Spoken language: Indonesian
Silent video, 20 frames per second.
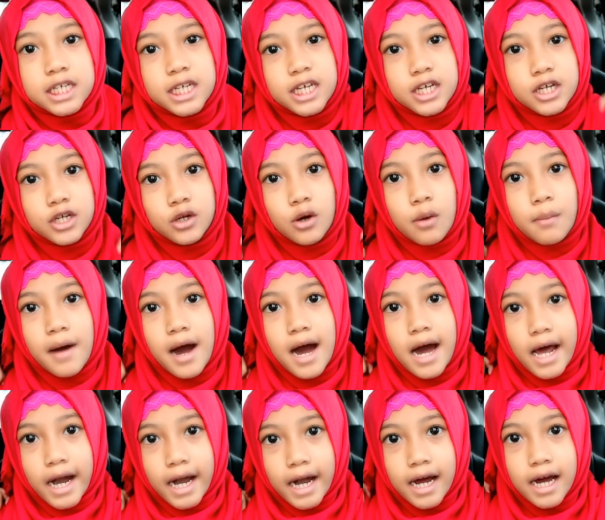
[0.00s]

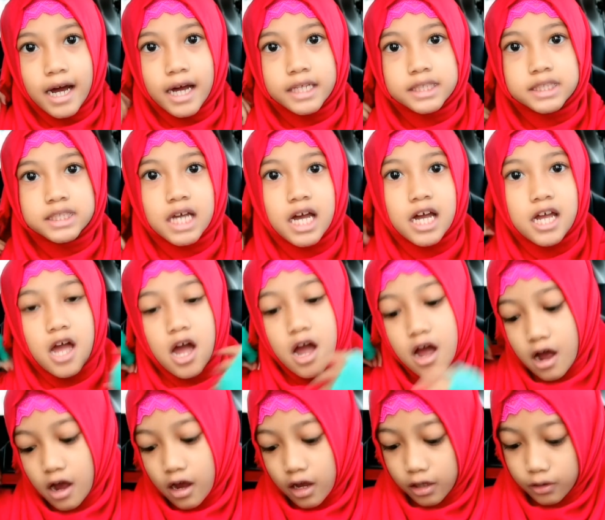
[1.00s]
Indomaret
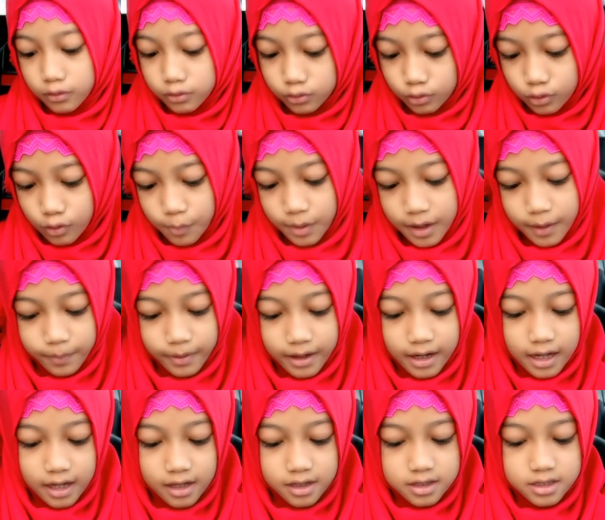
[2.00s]
saya itu
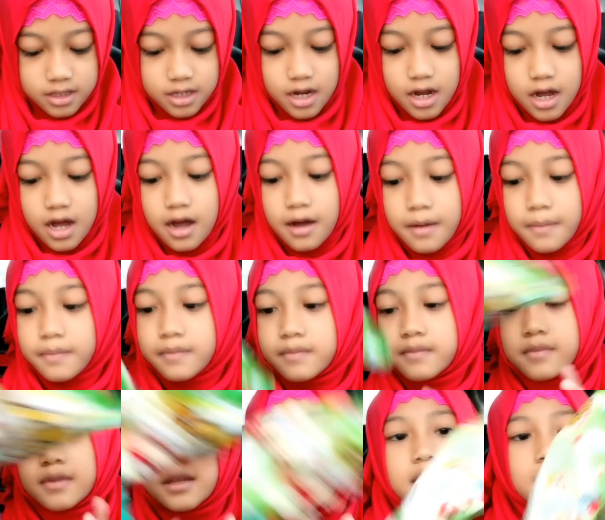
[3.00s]
berbelanja
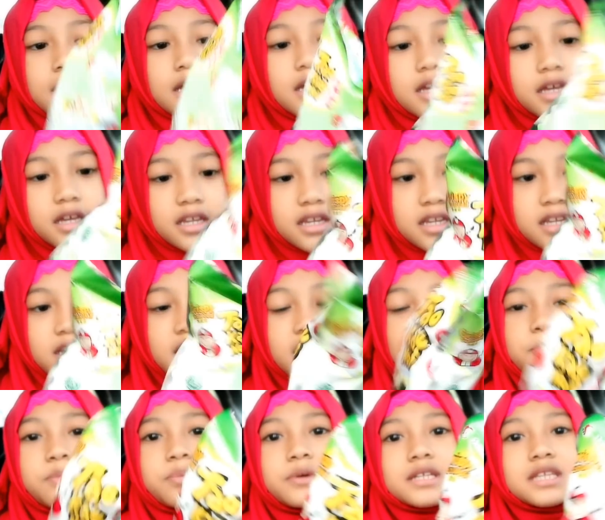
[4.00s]
ini
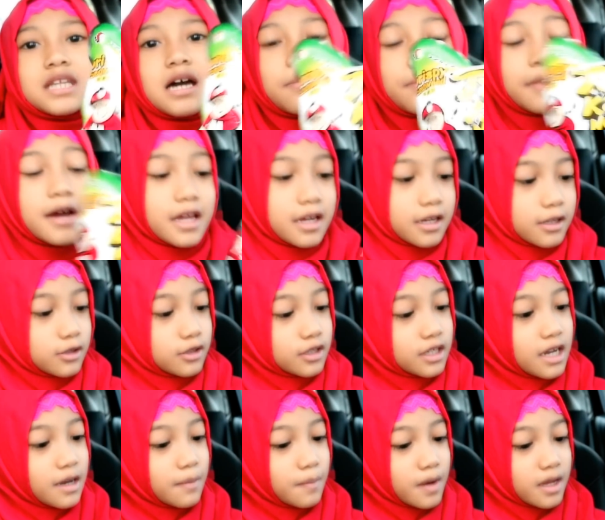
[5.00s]
pertama ini tuh
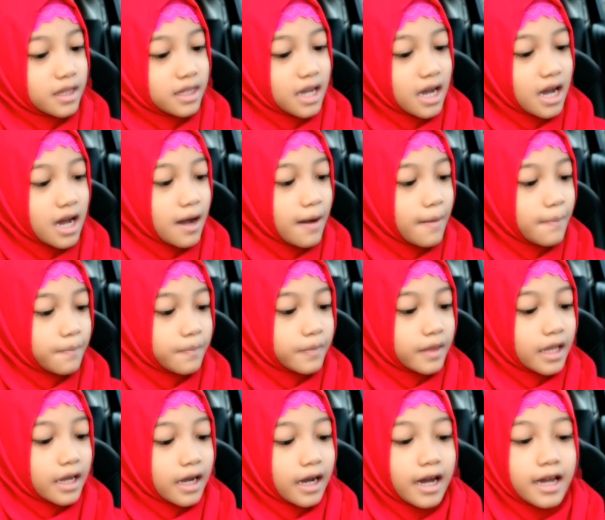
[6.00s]
namanya
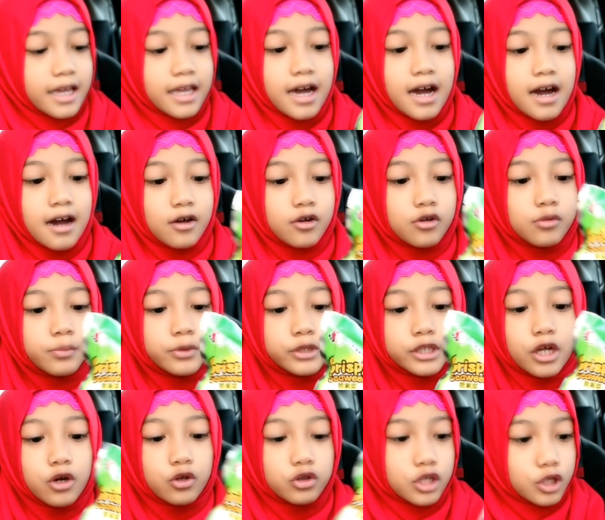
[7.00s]
kayak rumput
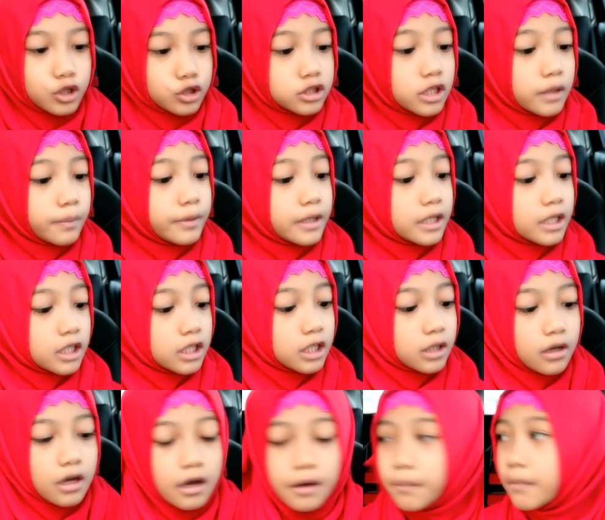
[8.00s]
laut gitu tapi ini
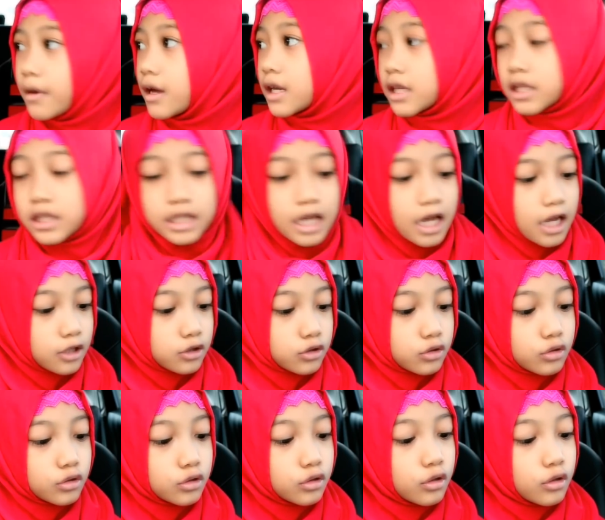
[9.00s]
mereknya
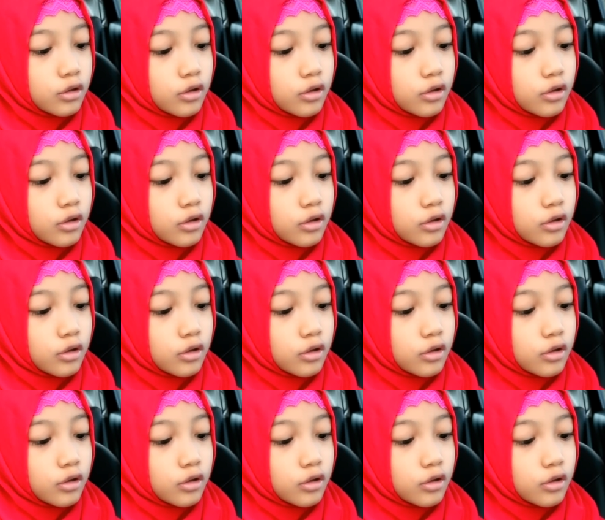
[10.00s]
itu